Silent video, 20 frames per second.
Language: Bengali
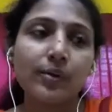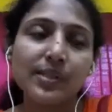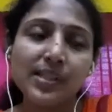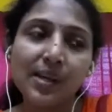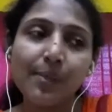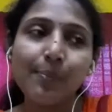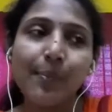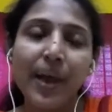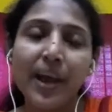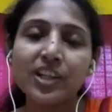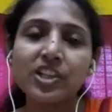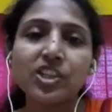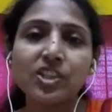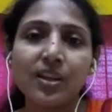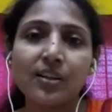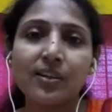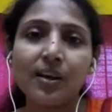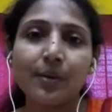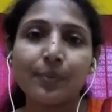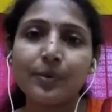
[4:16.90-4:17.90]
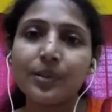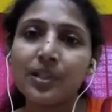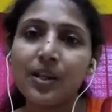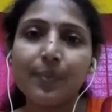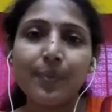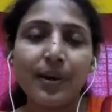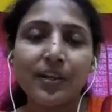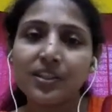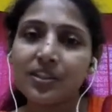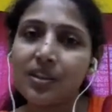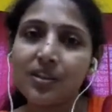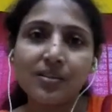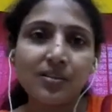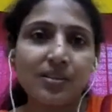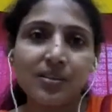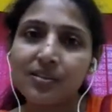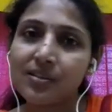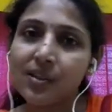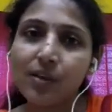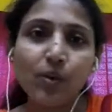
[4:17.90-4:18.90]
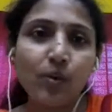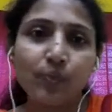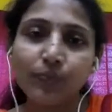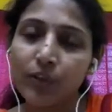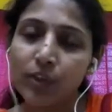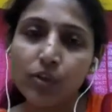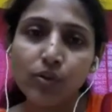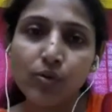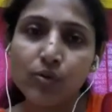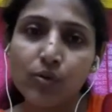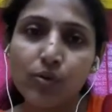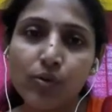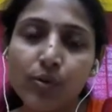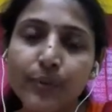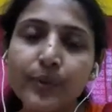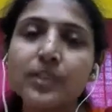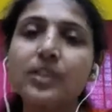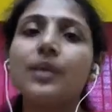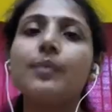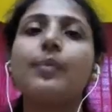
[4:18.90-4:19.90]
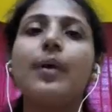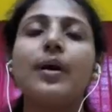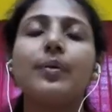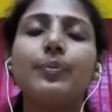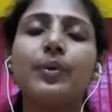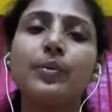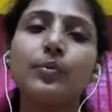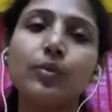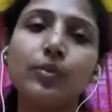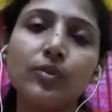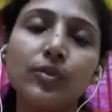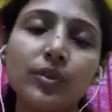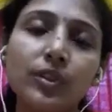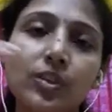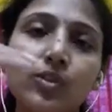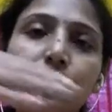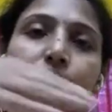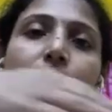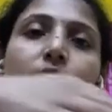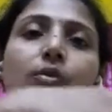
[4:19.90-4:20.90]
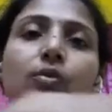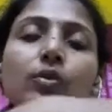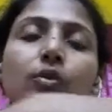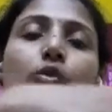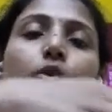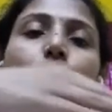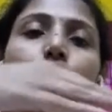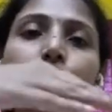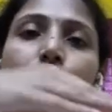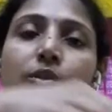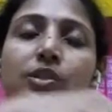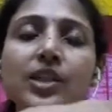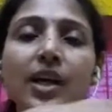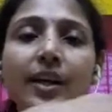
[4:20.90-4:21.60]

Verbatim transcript: যে ব্যাসটা থাকবে সেই ব্যাসটা আস্তে আস্তে কমতে শুরু করবে সেই পাইপের মধ্যে দিয়ে যদি কোনো তরল